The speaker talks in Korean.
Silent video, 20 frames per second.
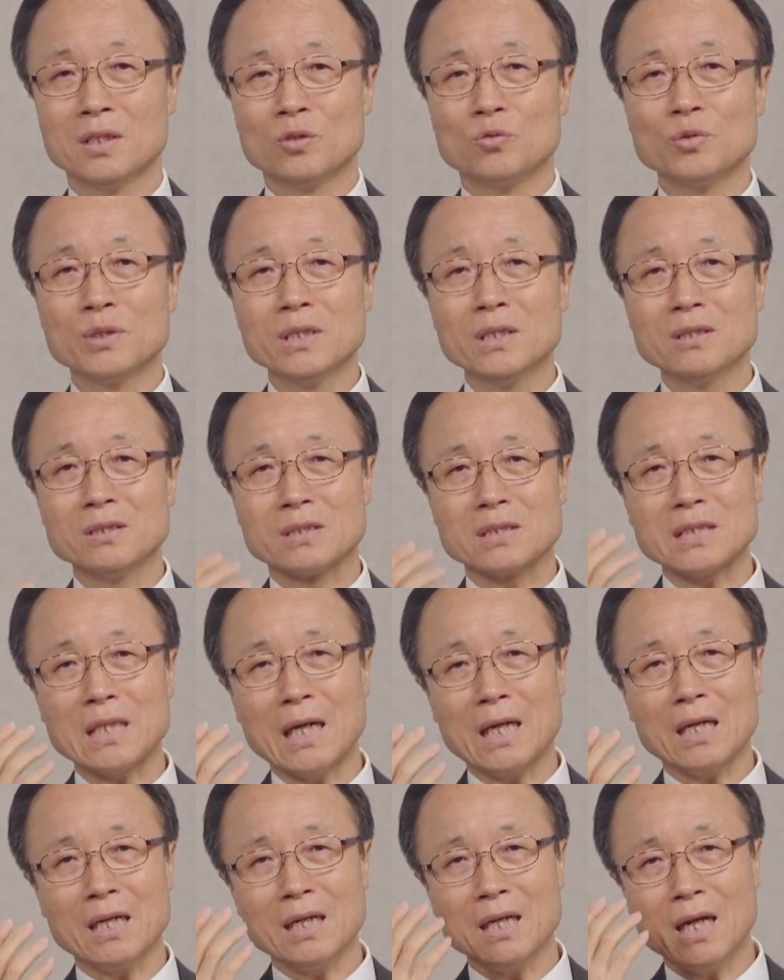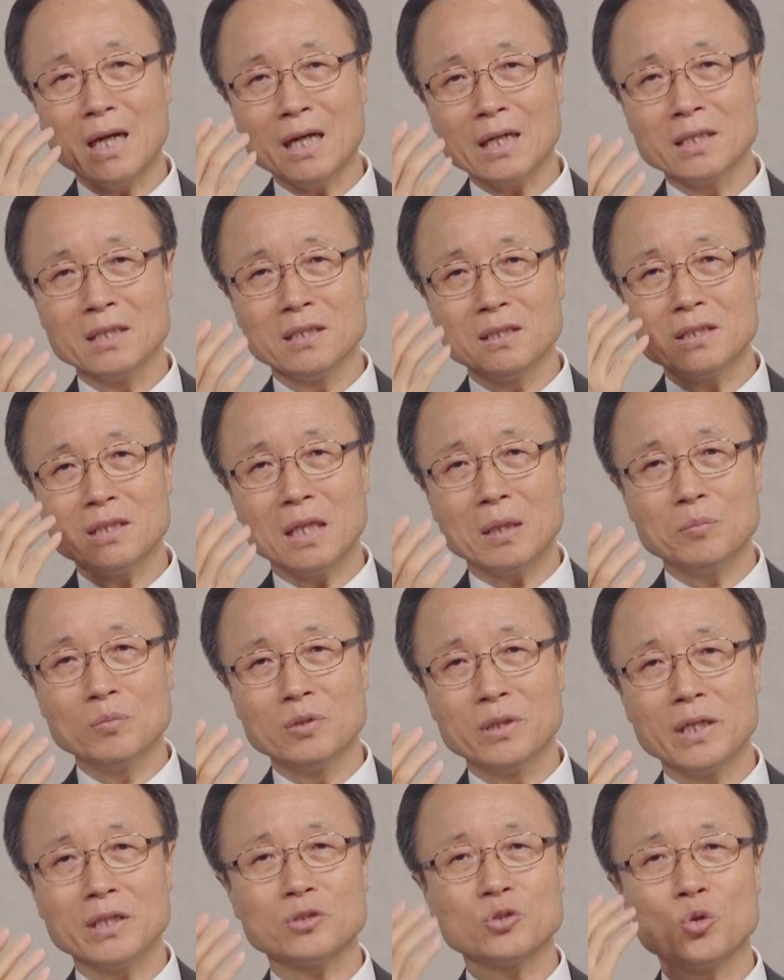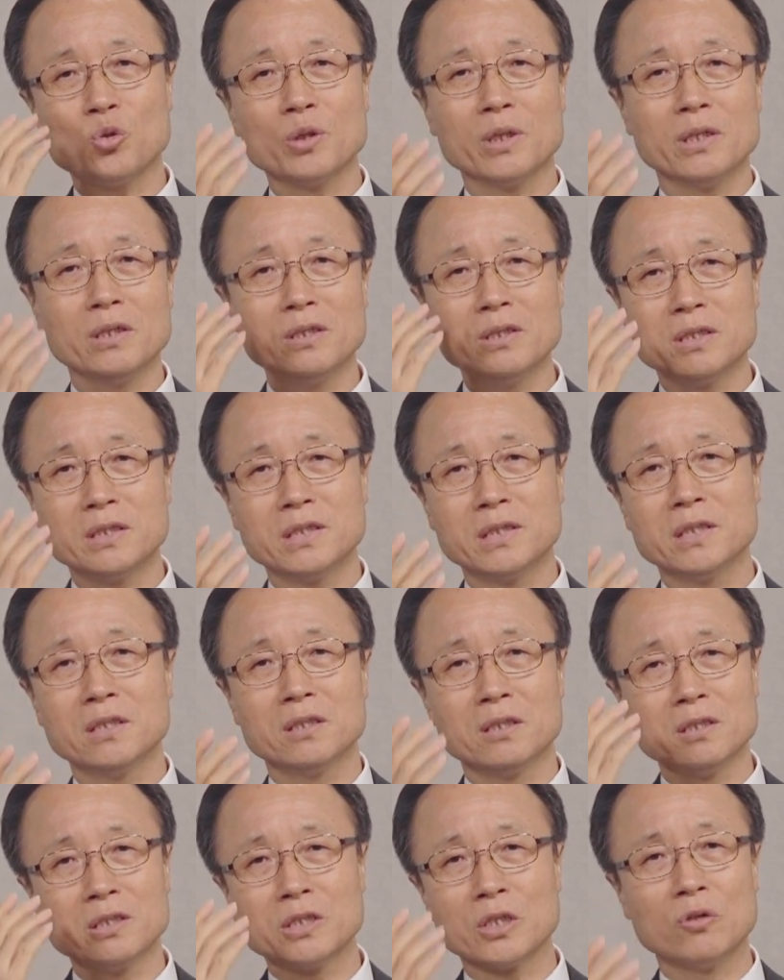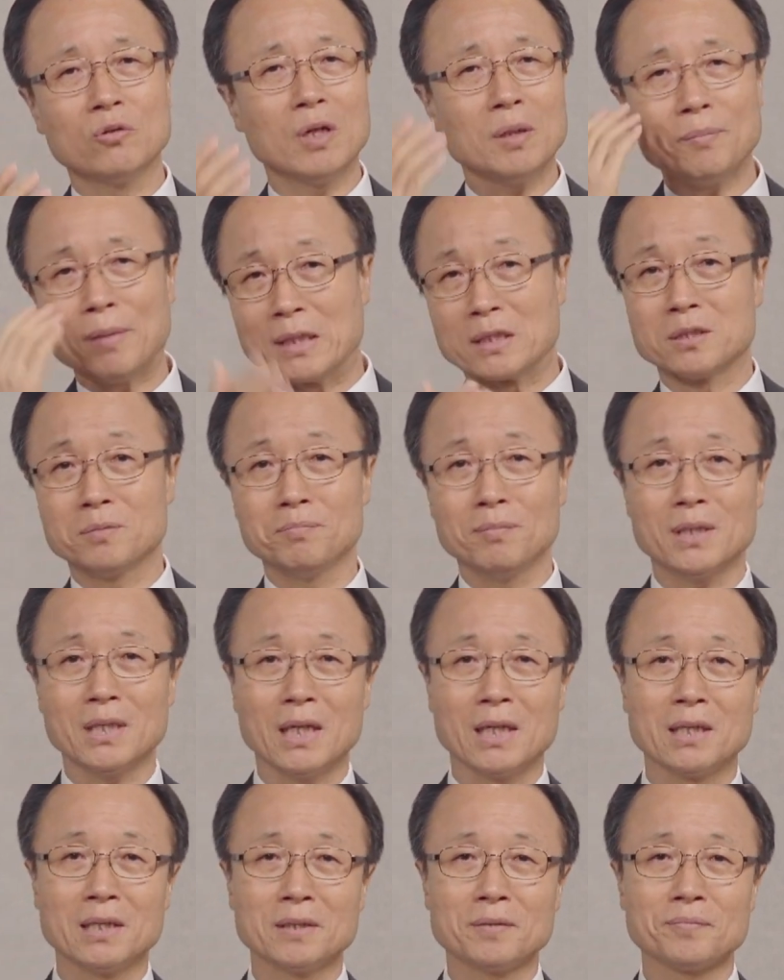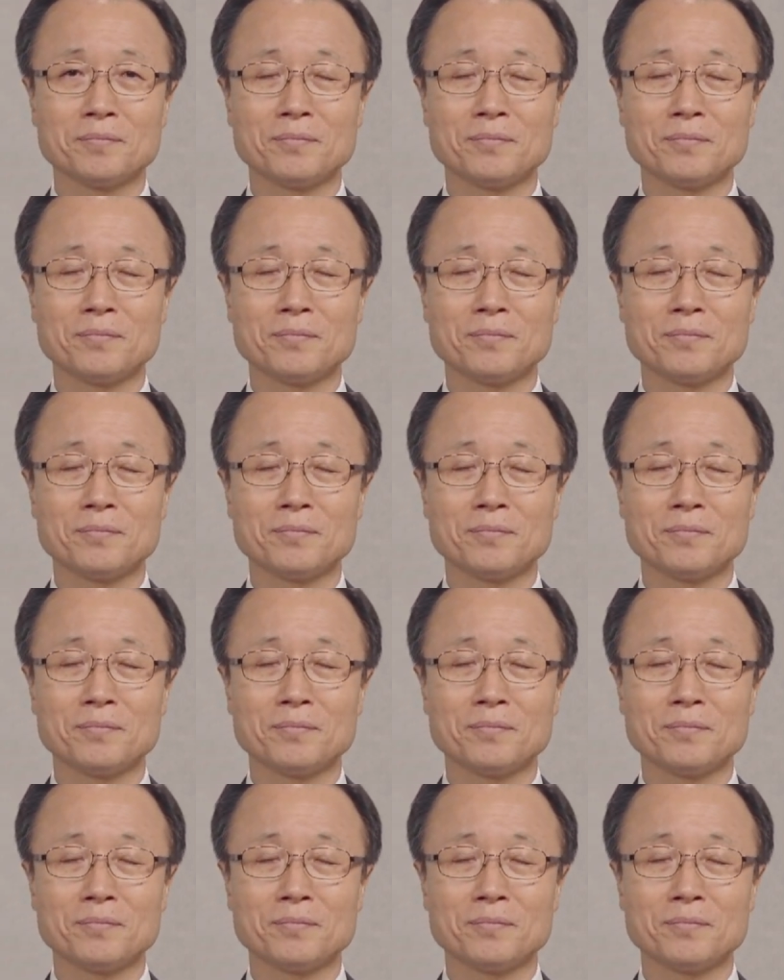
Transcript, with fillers: 우리는 사랑하기 때문에 소리를 지르는 경우가 많습니다.